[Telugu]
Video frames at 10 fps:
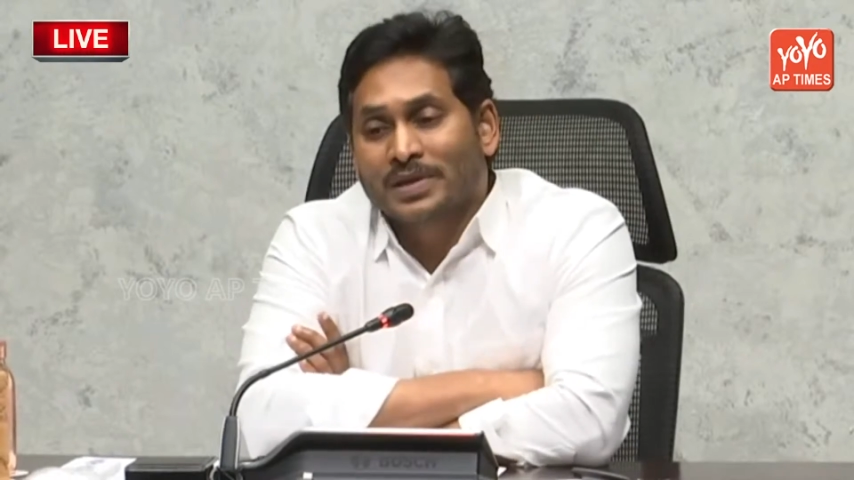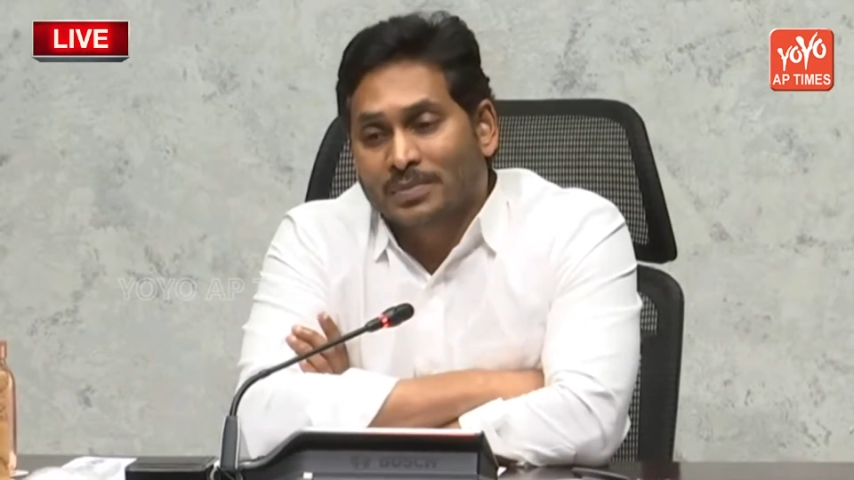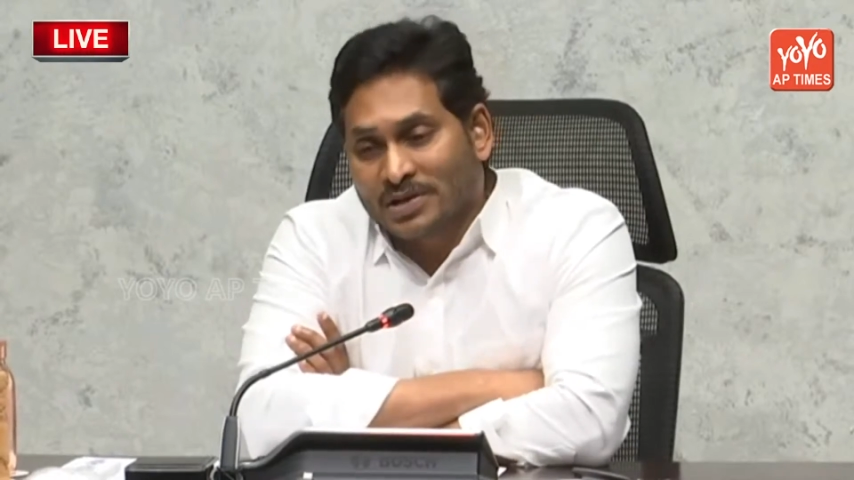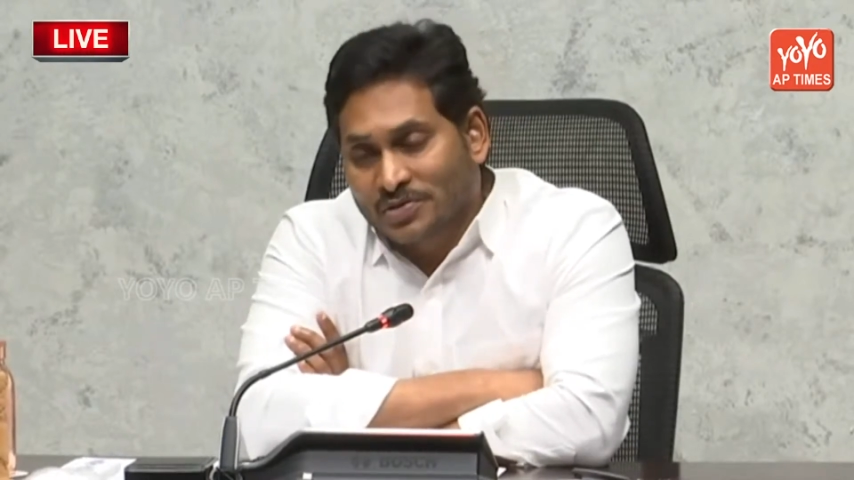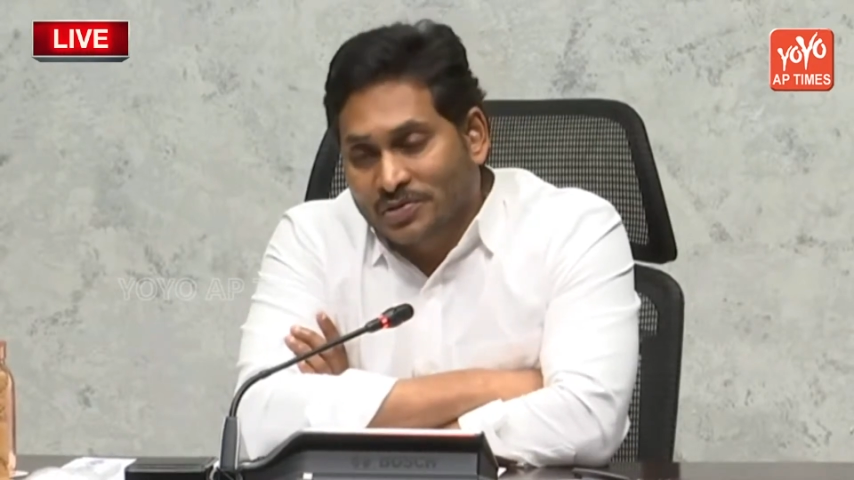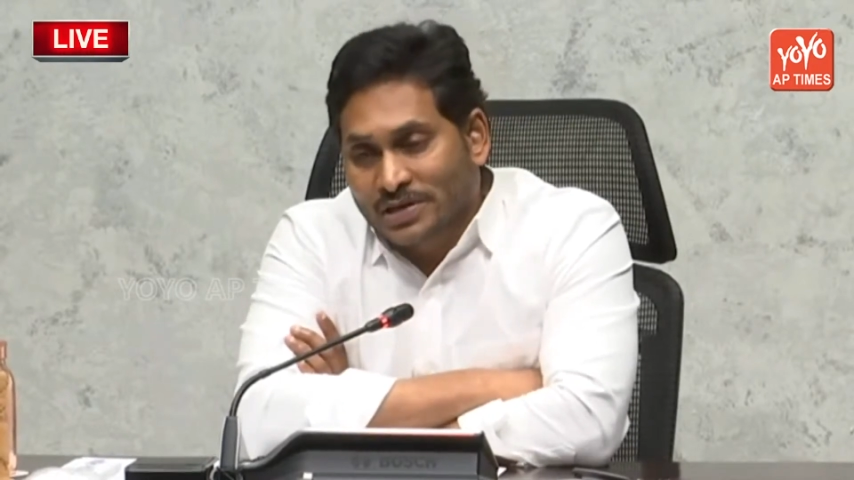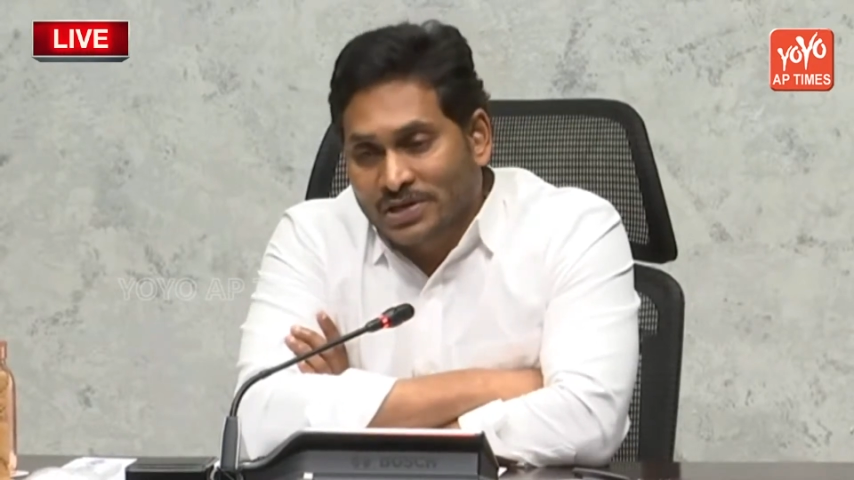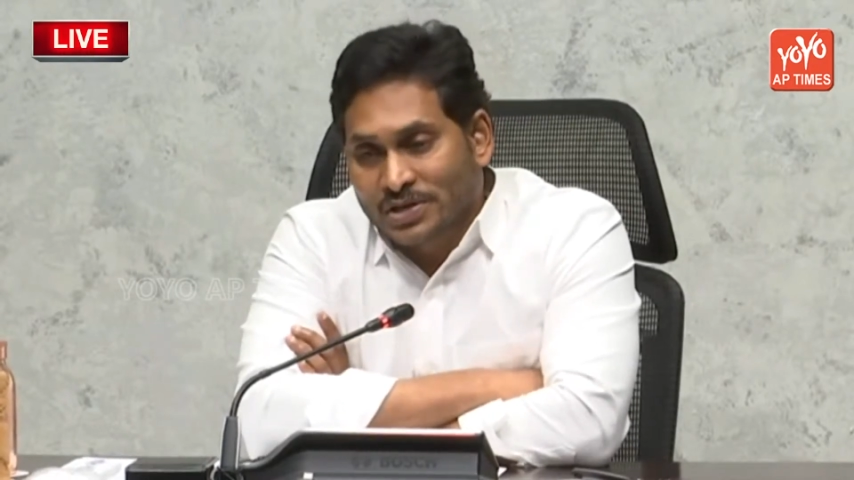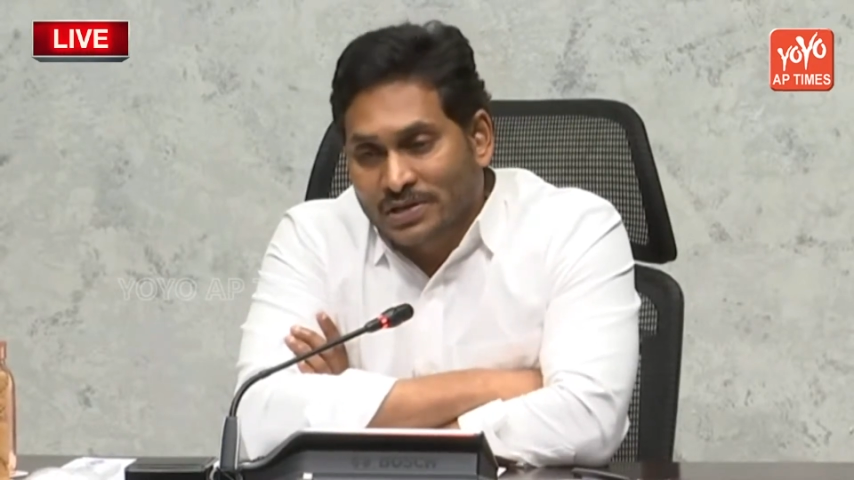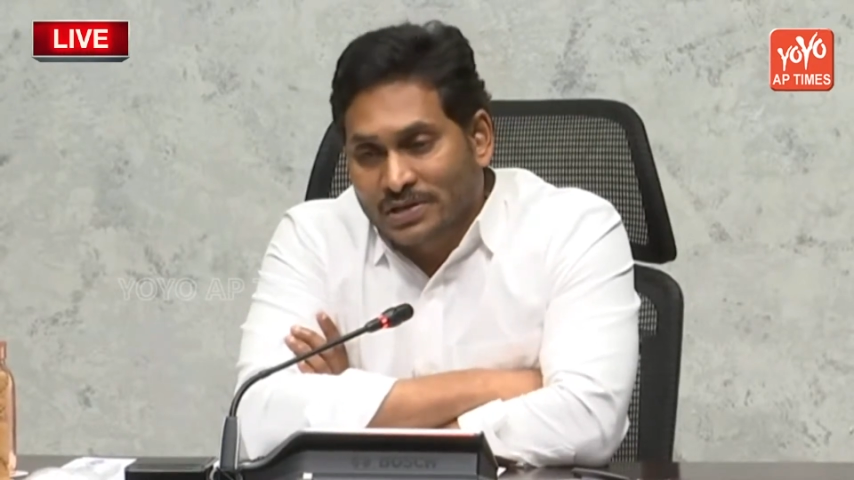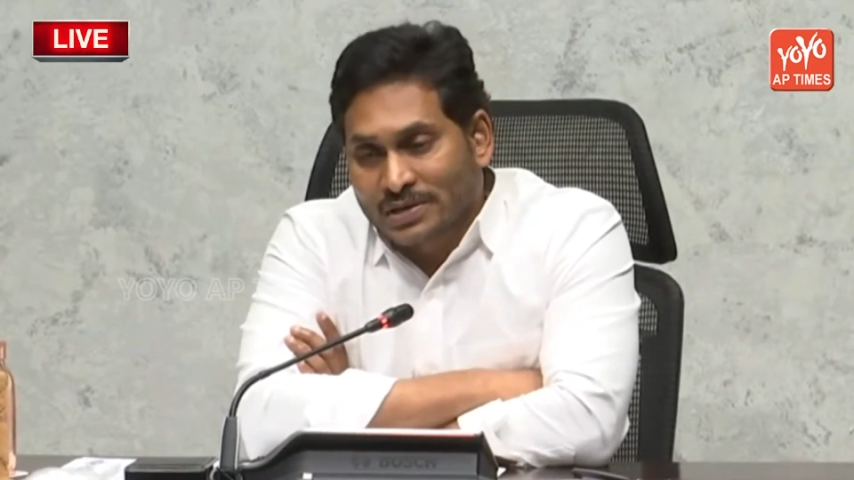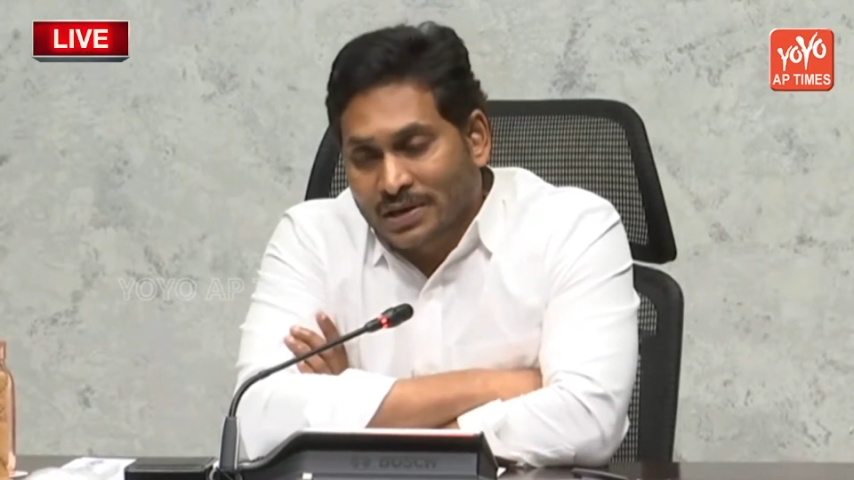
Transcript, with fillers: ఈ మెన్స్ట్రులేషన్